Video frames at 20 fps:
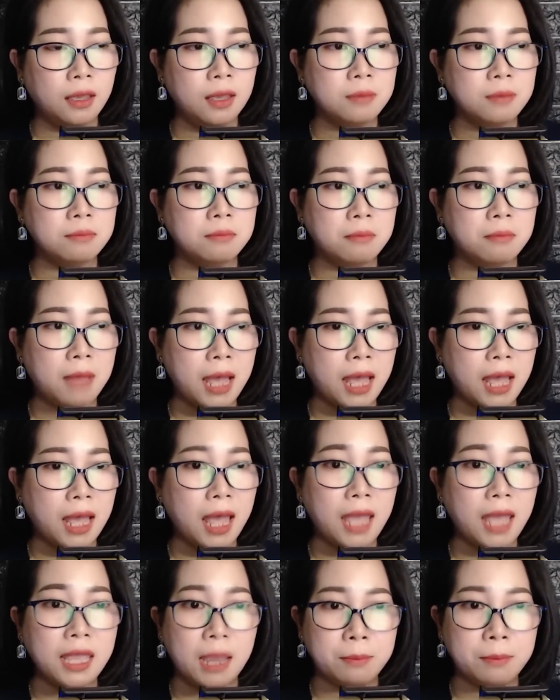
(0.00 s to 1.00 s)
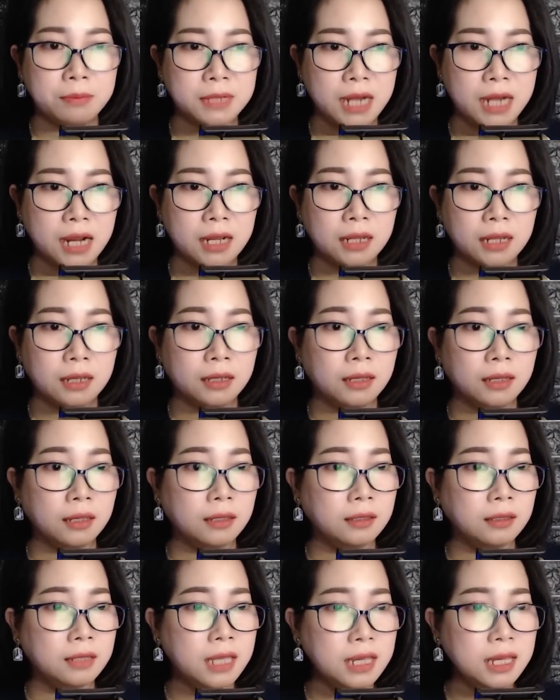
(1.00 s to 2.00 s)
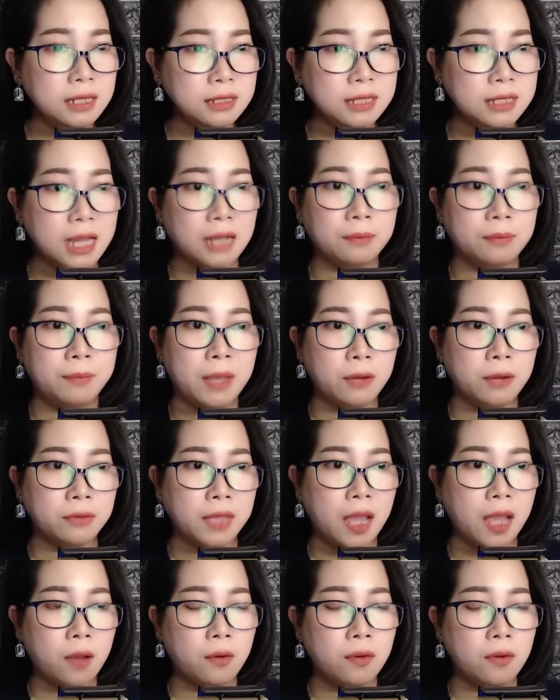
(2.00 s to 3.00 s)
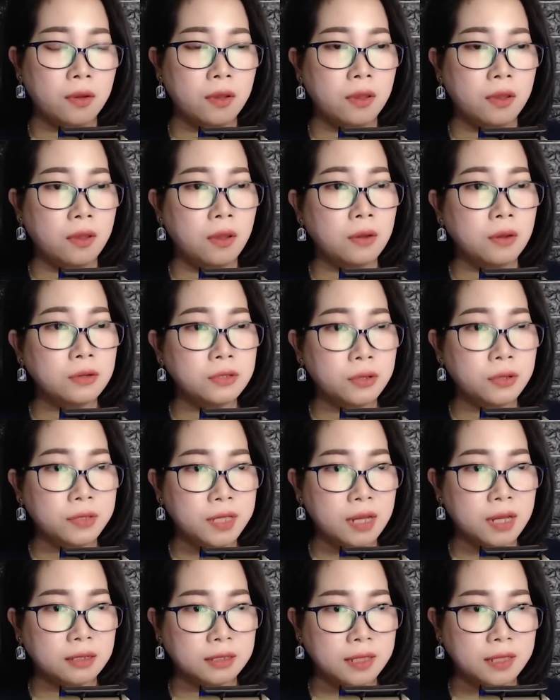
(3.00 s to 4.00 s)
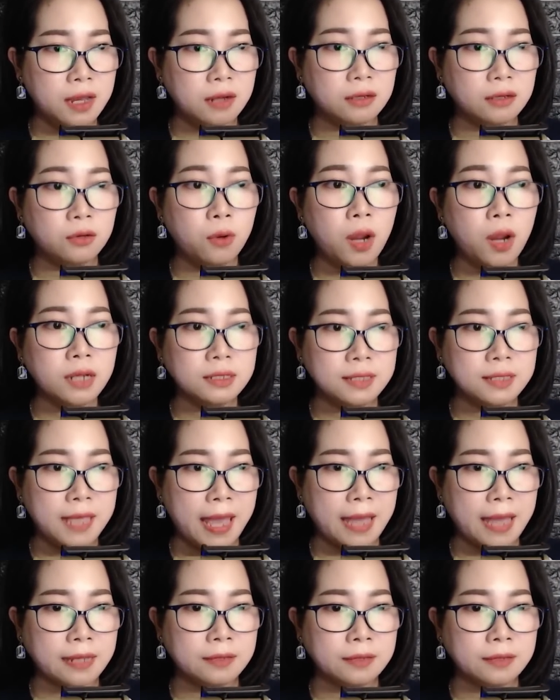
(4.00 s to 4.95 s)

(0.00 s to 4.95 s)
mà hai hàm răng nghiến chặt vào nhau, rồi dần dần khuất dạng.